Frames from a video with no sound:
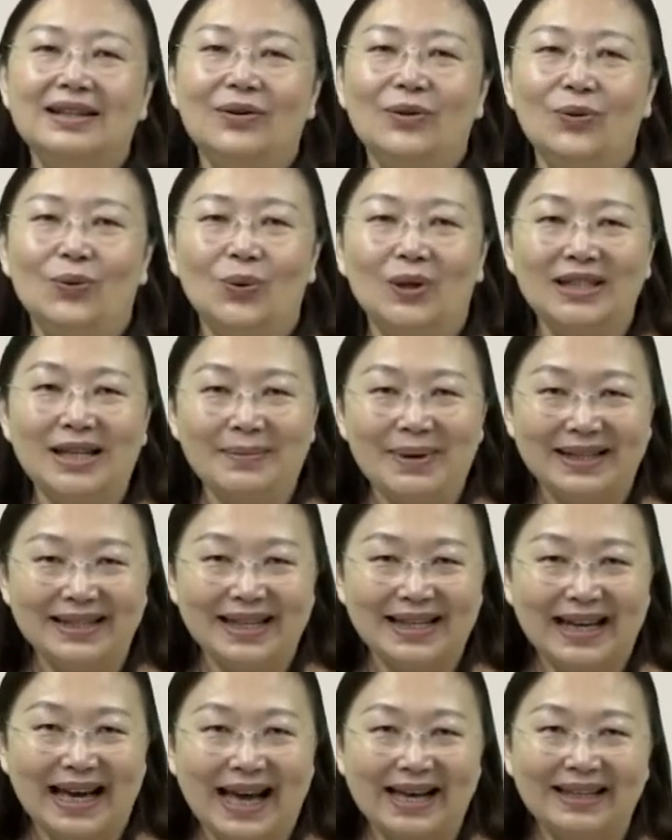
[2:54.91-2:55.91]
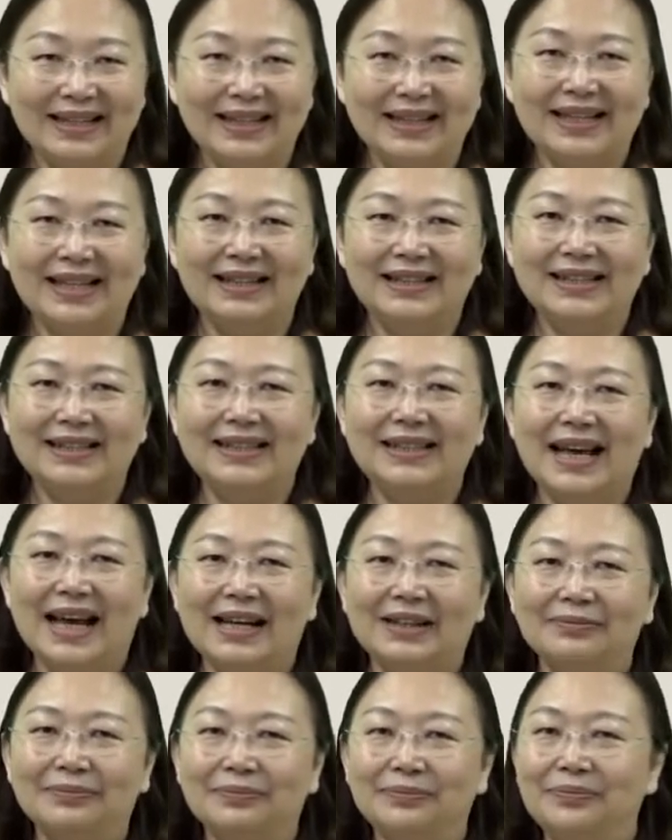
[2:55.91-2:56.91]
我先把这个案例念一
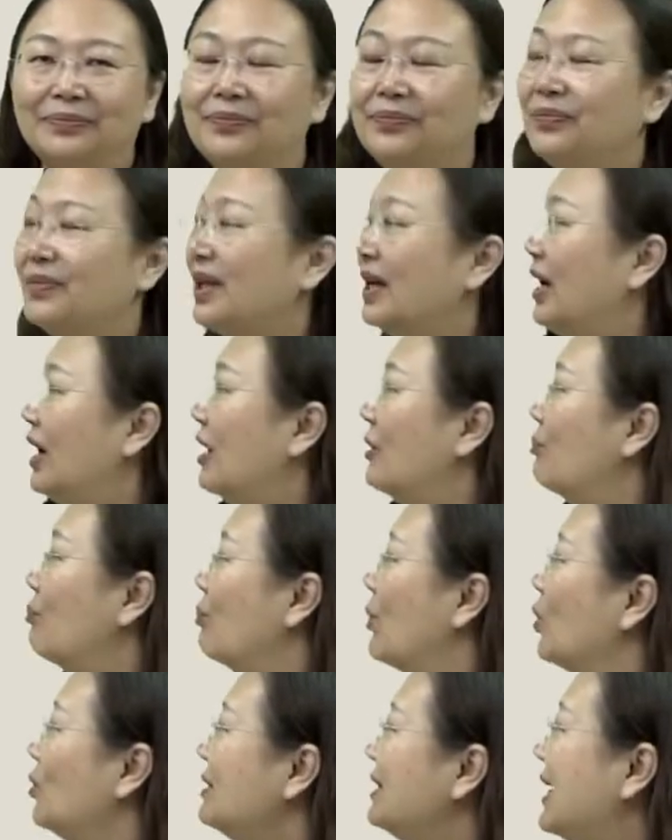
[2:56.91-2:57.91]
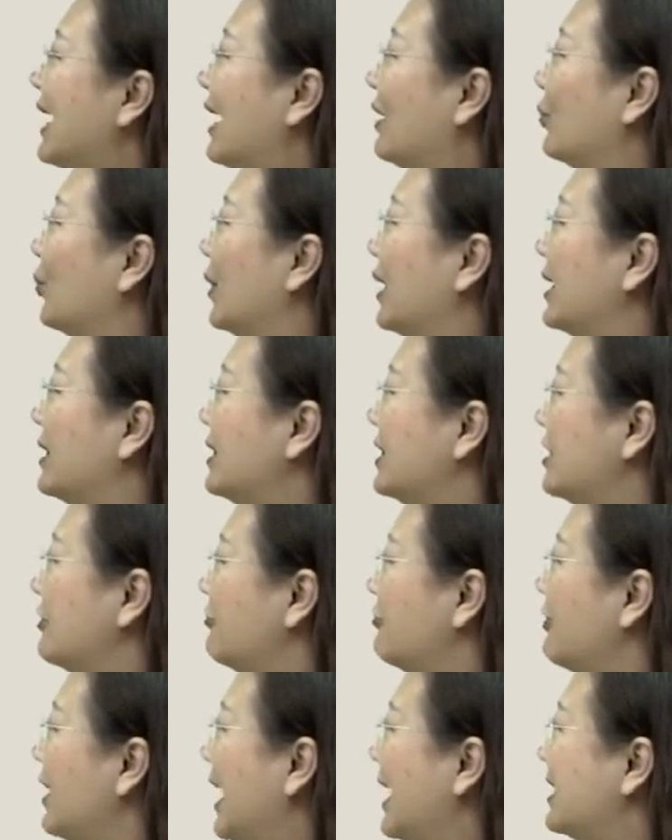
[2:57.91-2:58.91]
下：某甲为极
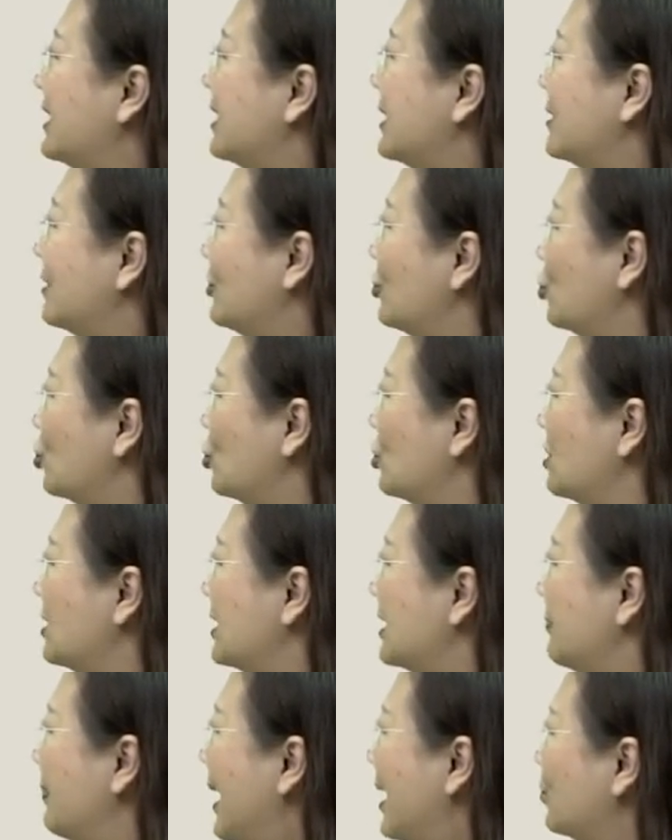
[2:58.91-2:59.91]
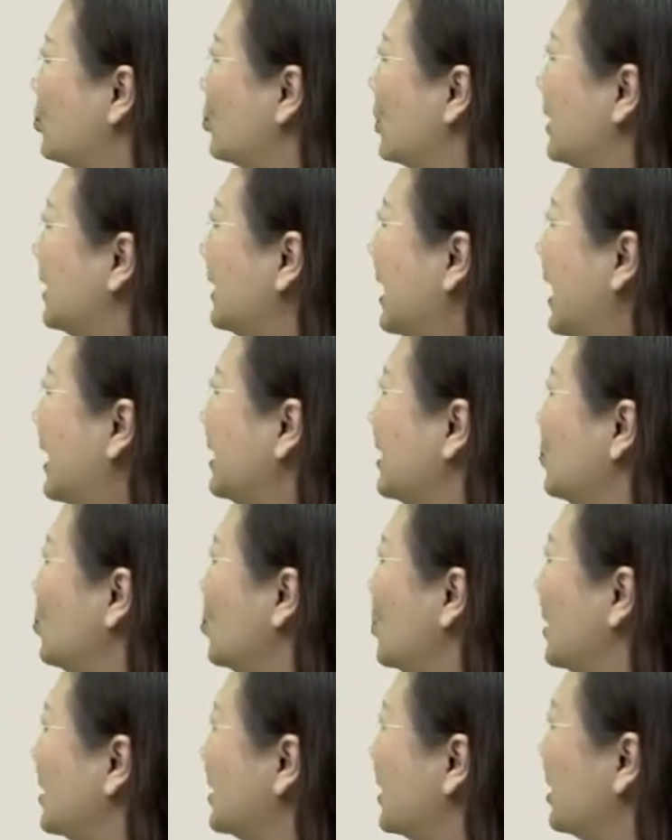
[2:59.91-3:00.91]
富爱心之十八岁大一
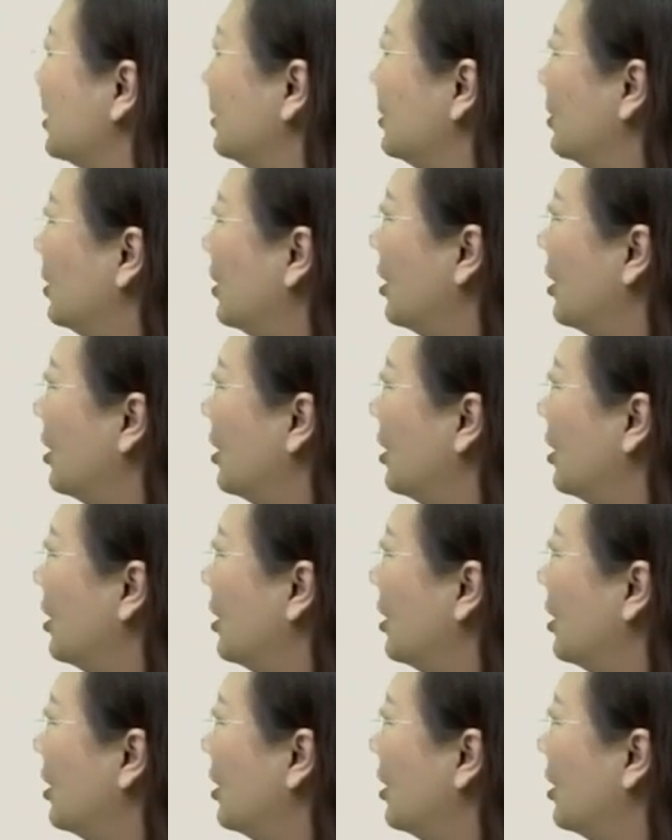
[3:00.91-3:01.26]
学生，